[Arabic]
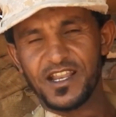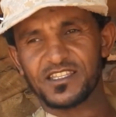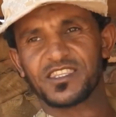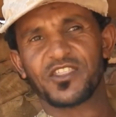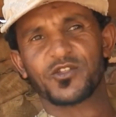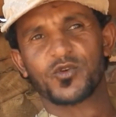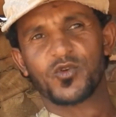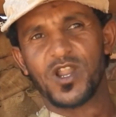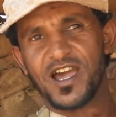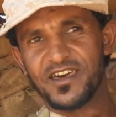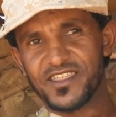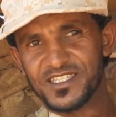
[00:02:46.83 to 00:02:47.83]
ننتظر
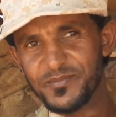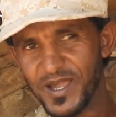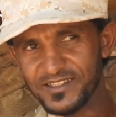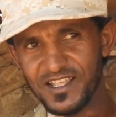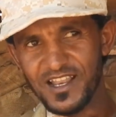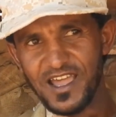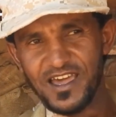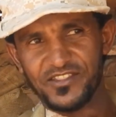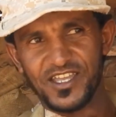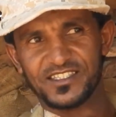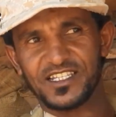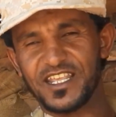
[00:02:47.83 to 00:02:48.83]
اللحظات بعد
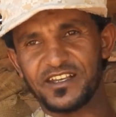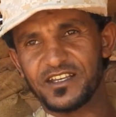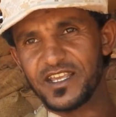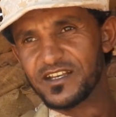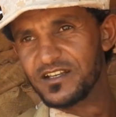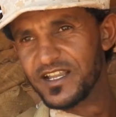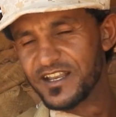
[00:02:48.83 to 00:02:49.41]
اللحظات لأن